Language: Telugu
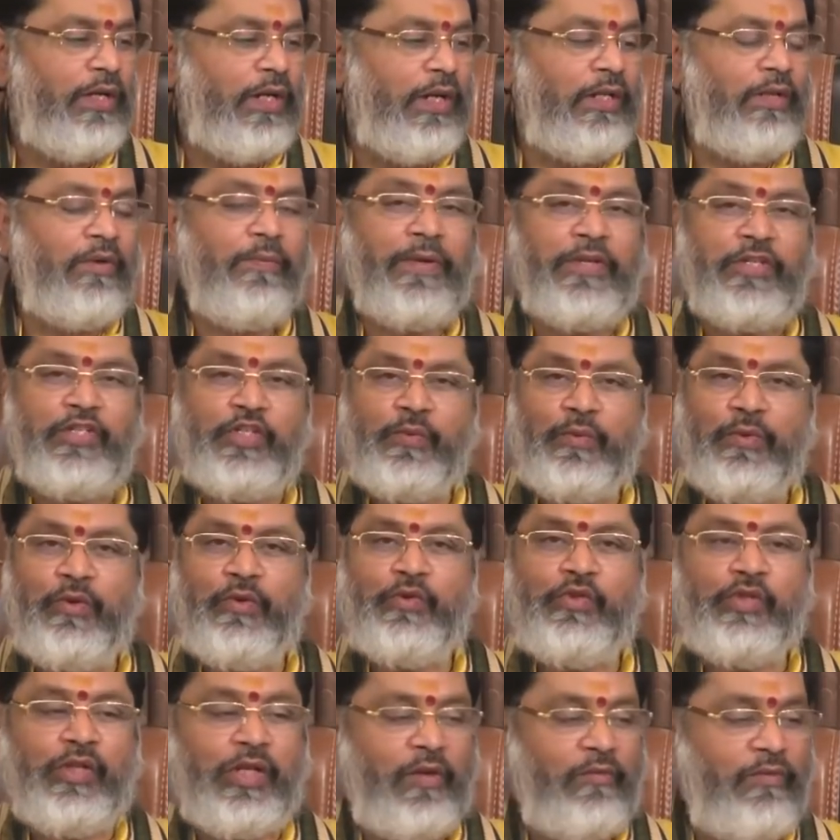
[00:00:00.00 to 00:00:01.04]
అదే పంచమలో
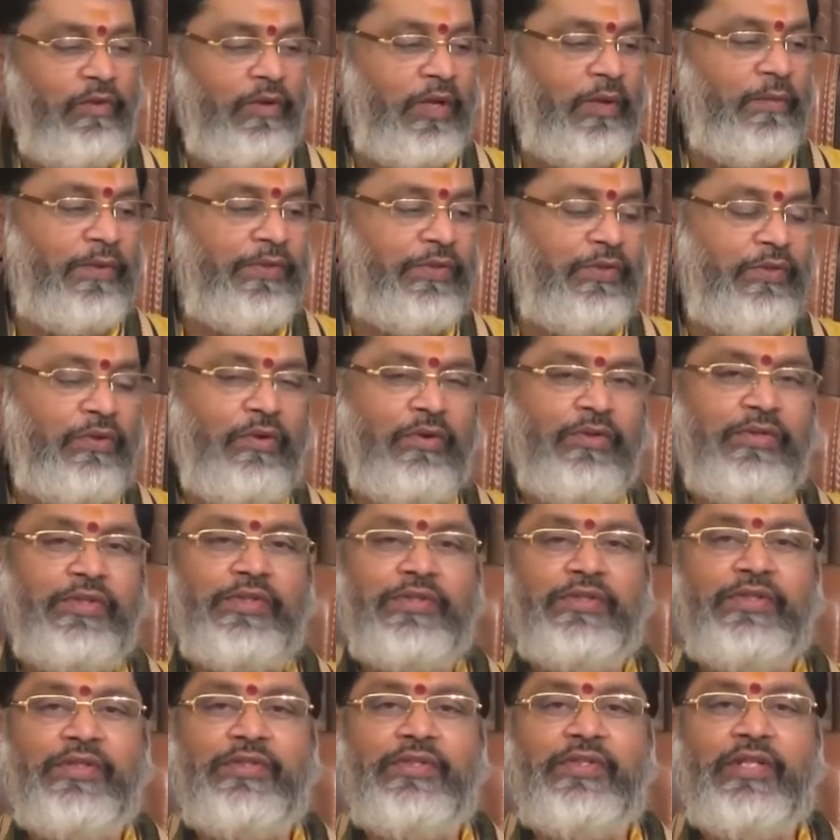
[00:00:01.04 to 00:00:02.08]
వచ్చే రవి కనిపిస్తున్నాడు
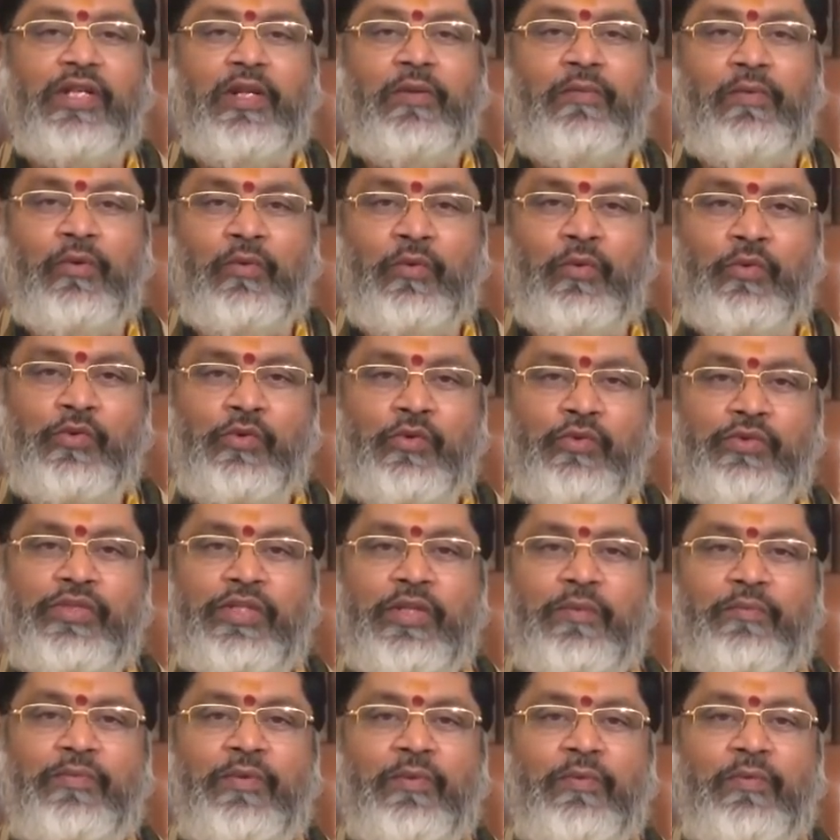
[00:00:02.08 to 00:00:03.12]
షష్ఠస్థానంలో కుజుడు
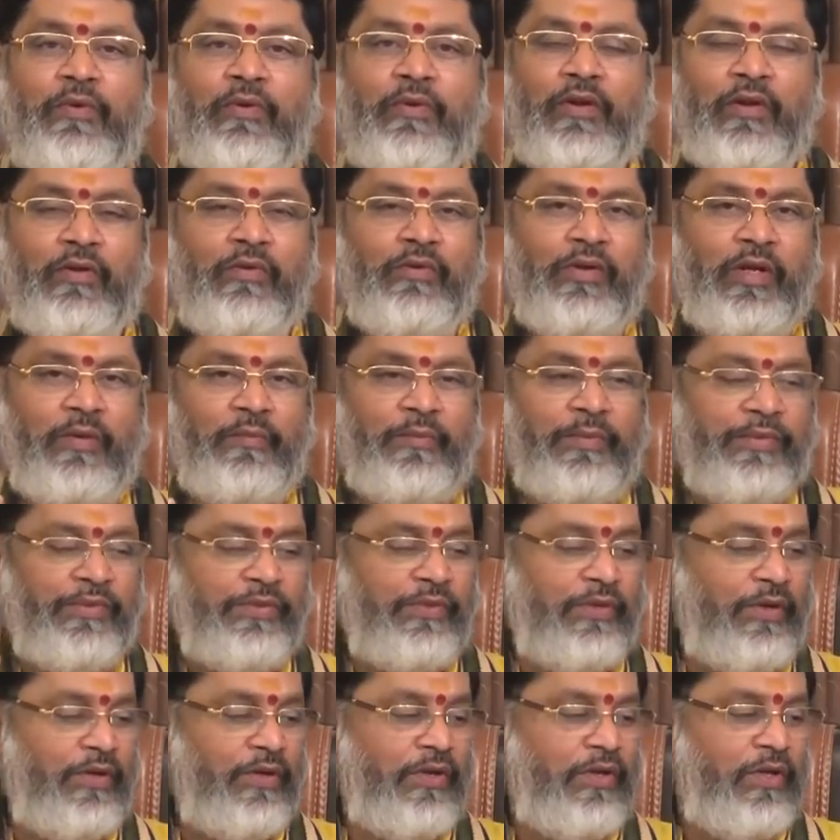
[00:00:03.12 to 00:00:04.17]
సప్తంలో రాహు
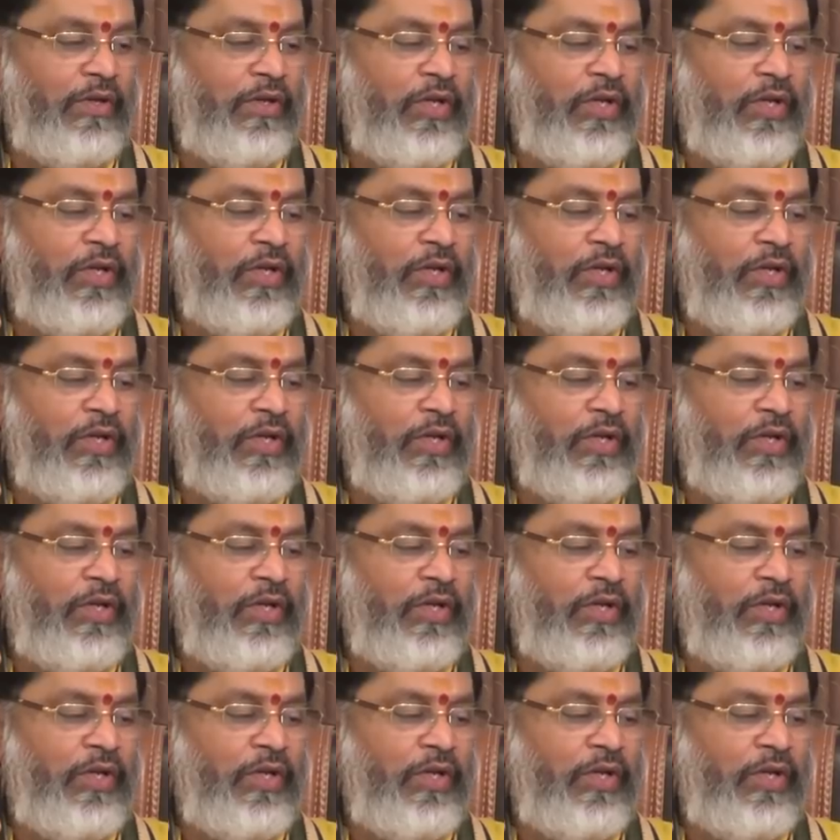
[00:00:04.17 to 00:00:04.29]
కనిపిస్తున్నాడు